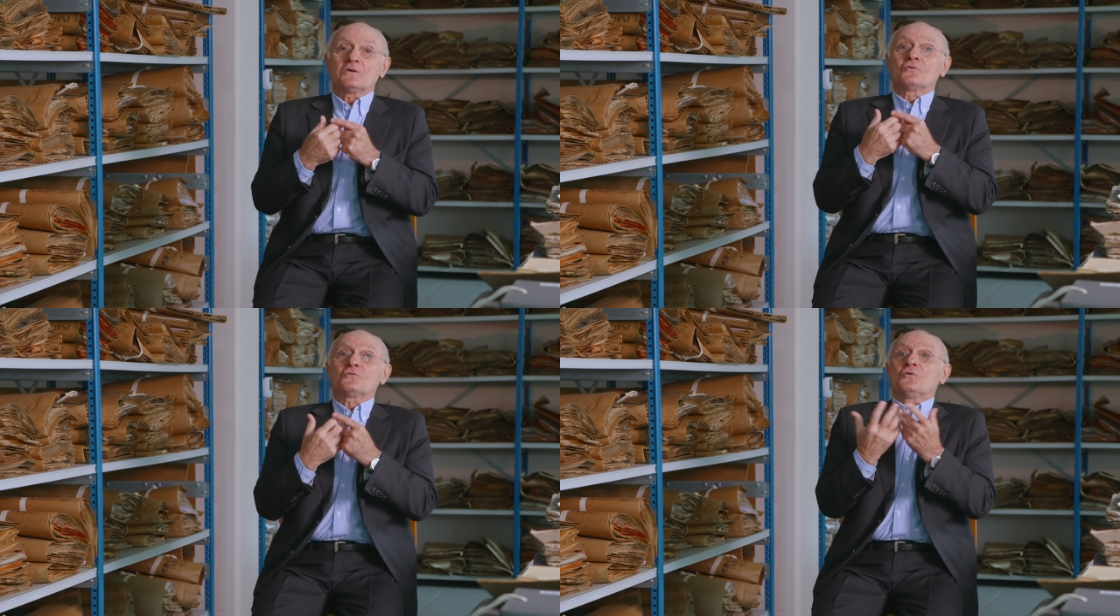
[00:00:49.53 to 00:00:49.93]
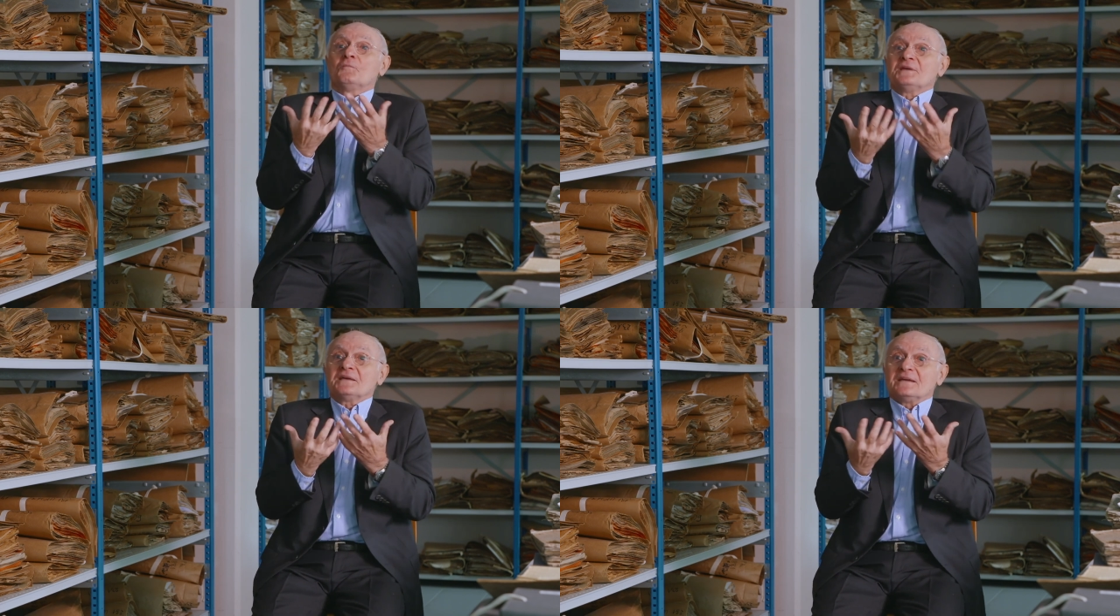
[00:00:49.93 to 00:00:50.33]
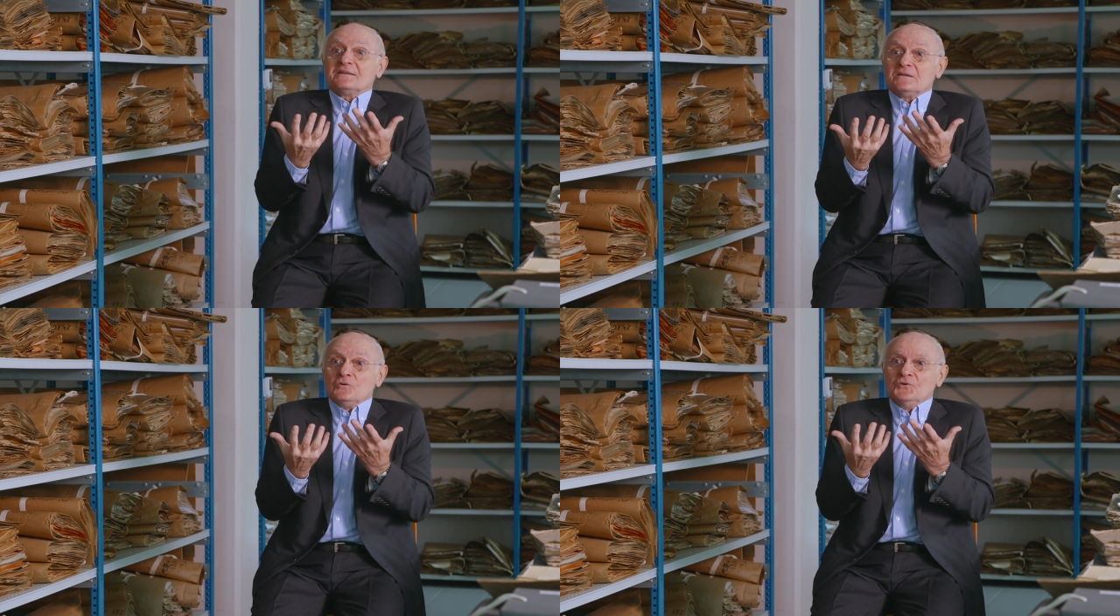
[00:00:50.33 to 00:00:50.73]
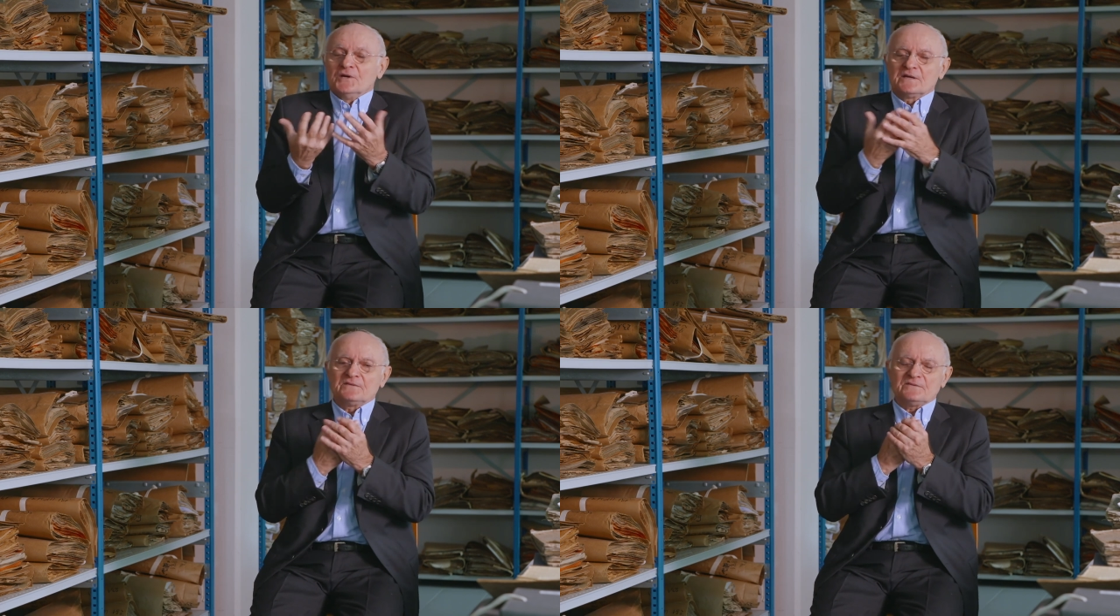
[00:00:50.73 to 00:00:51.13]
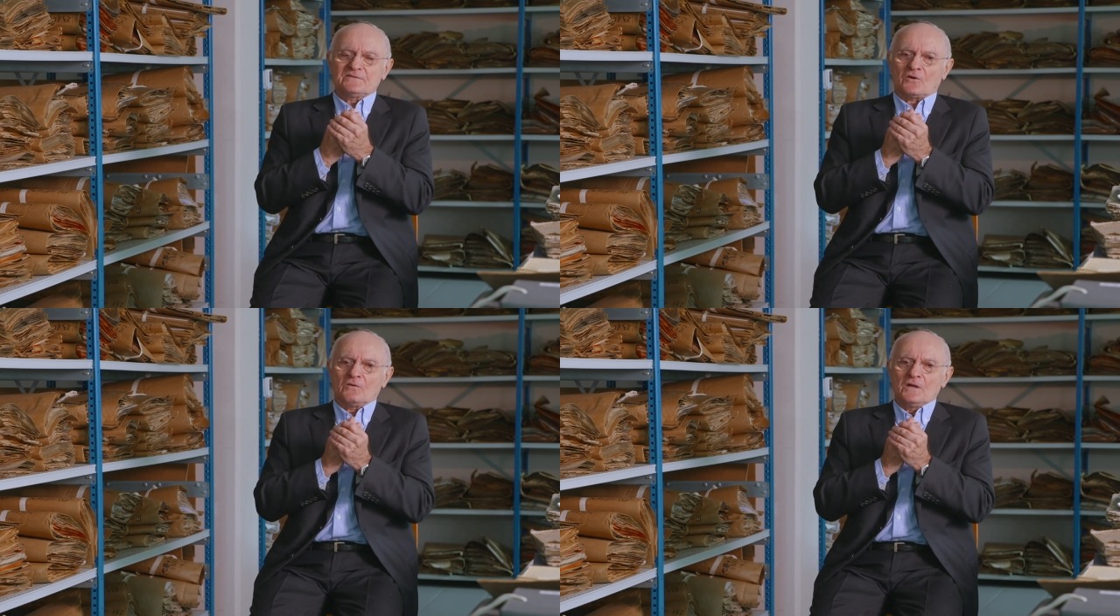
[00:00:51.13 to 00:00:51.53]
Combien y a-t-il eu de
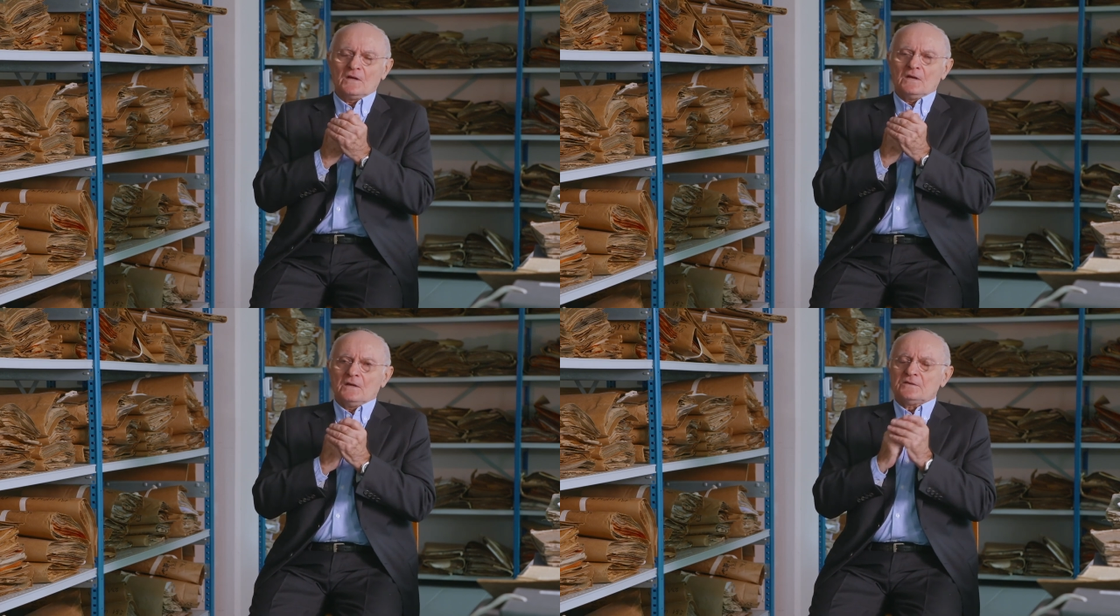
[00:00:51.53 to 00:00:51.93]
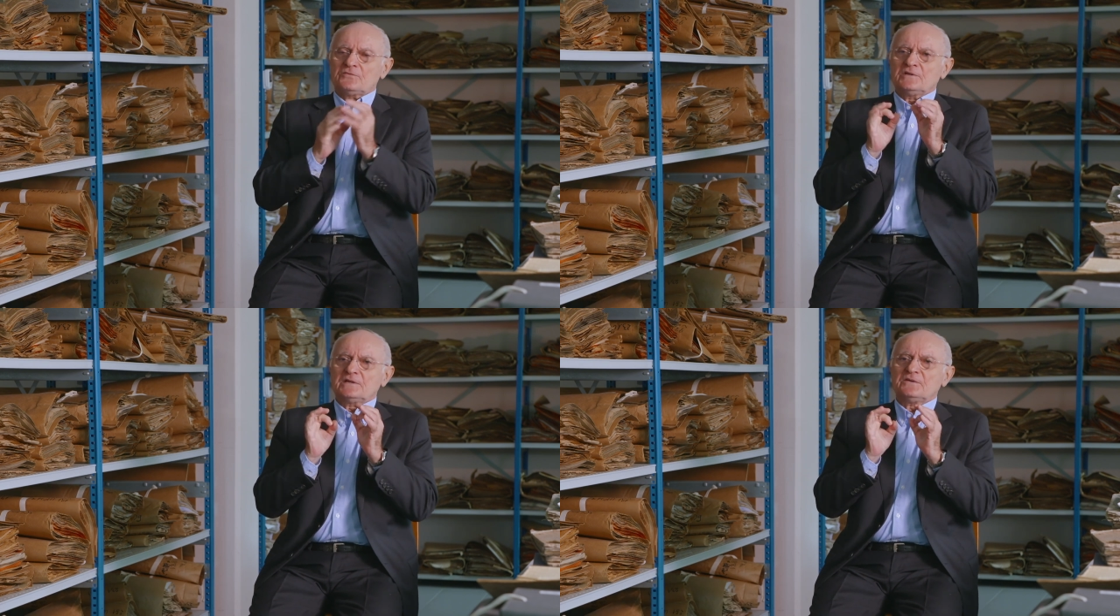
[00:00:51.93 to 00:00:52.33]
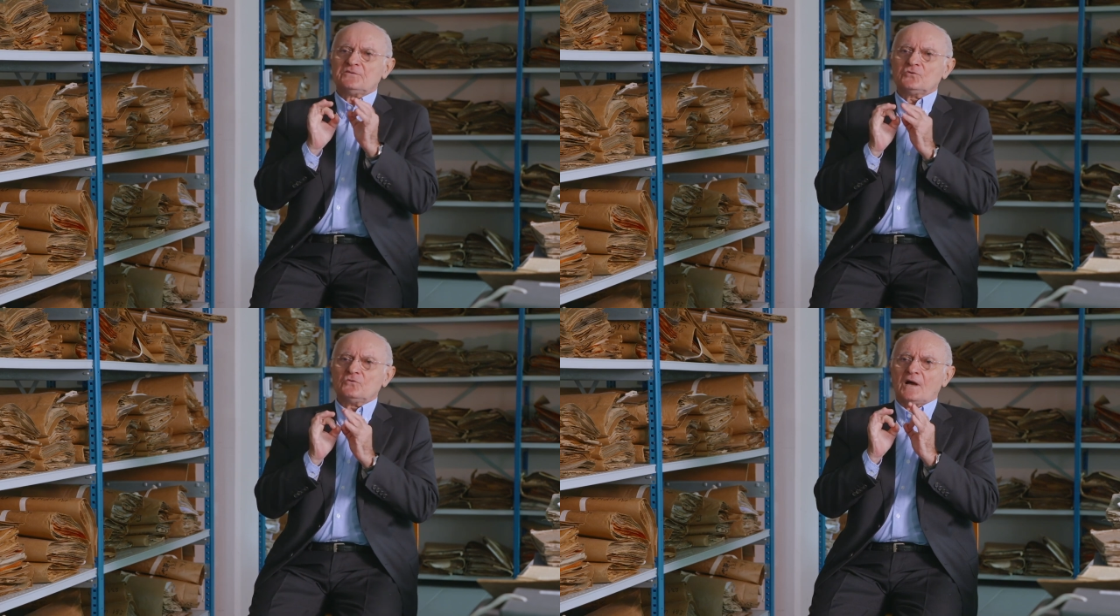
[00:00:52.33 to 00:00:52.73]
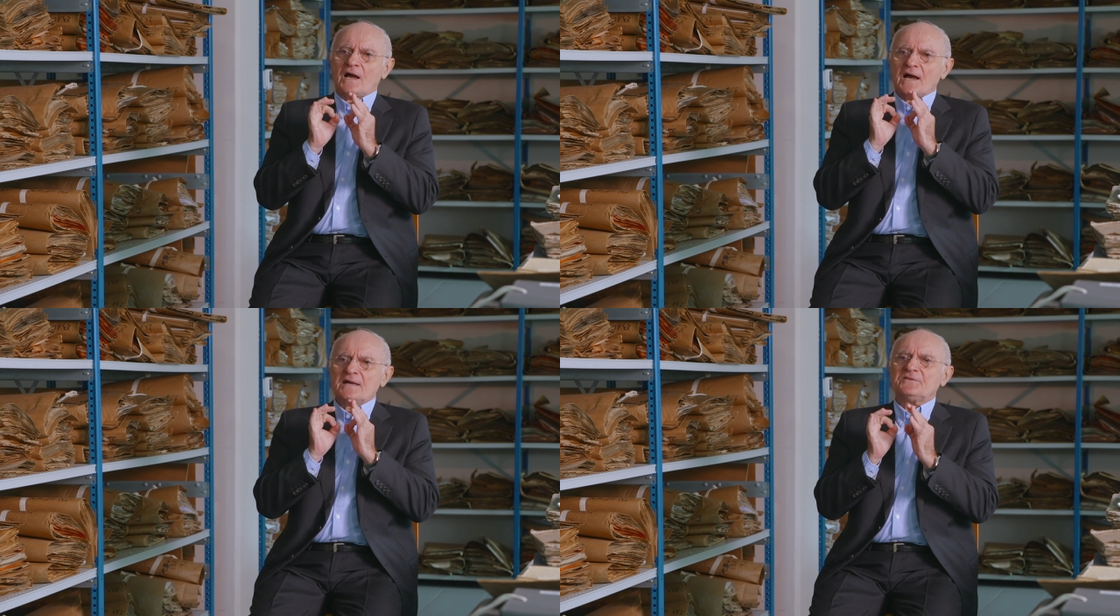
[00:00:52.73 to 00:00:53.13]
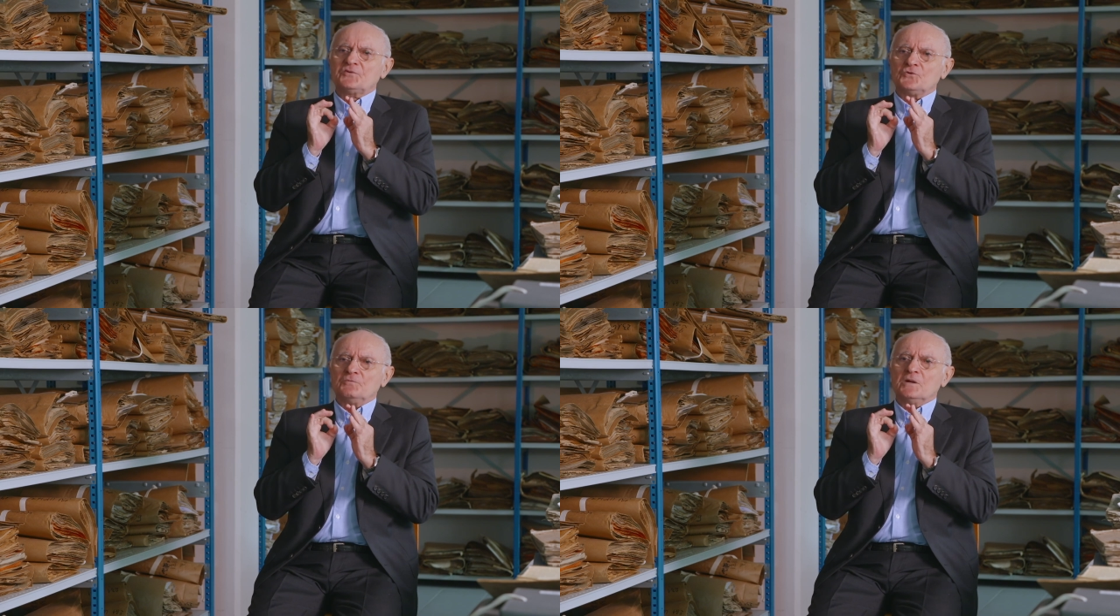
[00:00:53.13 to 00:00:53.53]
résistants C'est une question
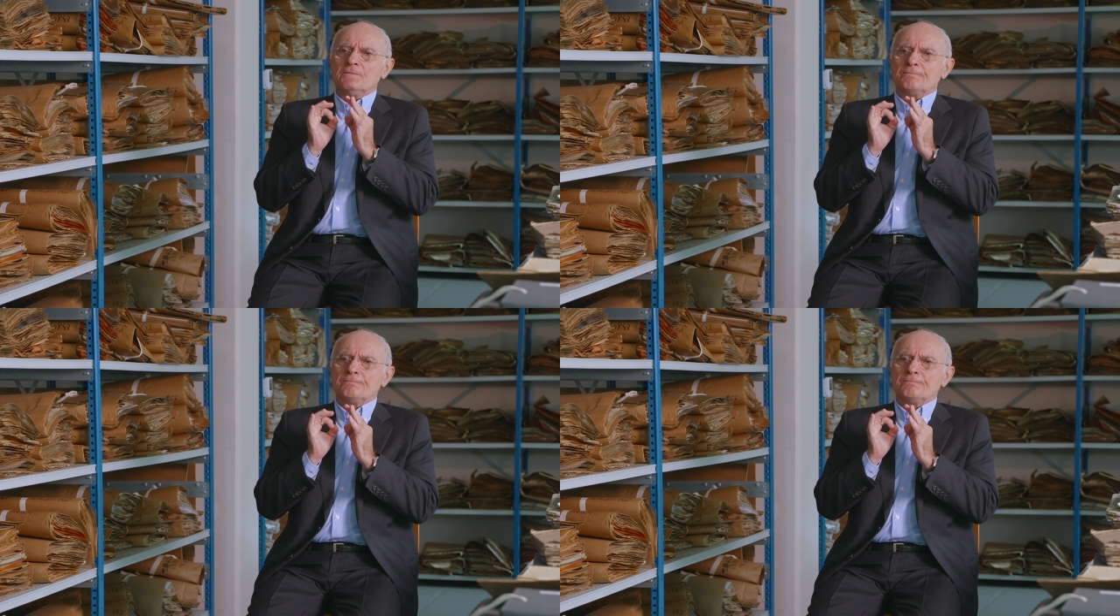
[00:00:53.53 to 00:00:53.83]
insoluble.